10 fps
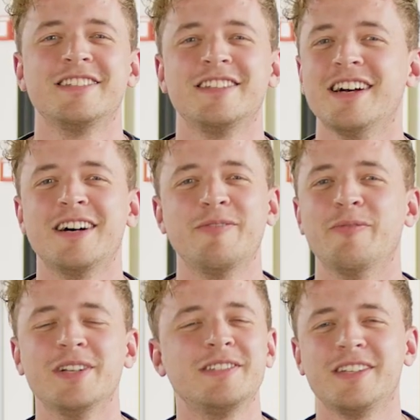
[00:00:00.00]
ja
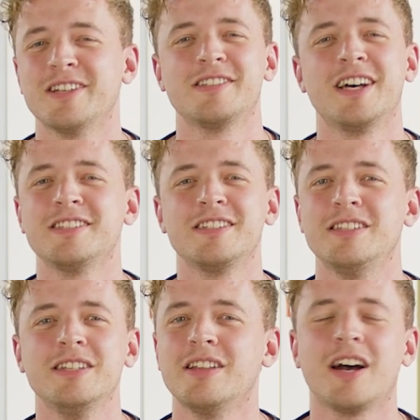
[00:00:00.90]
witzig. Also es hat sich
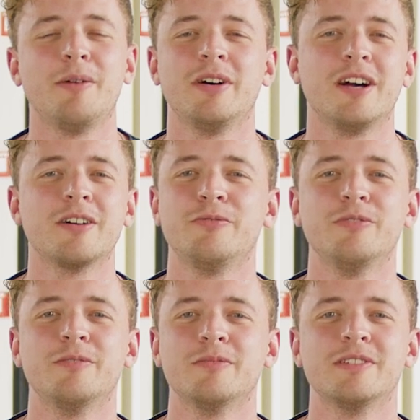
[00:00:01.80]
nicht nach Arbeit
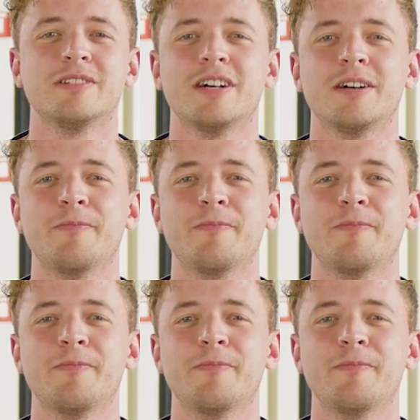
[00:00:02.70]
angefühlt, muss ich sagen.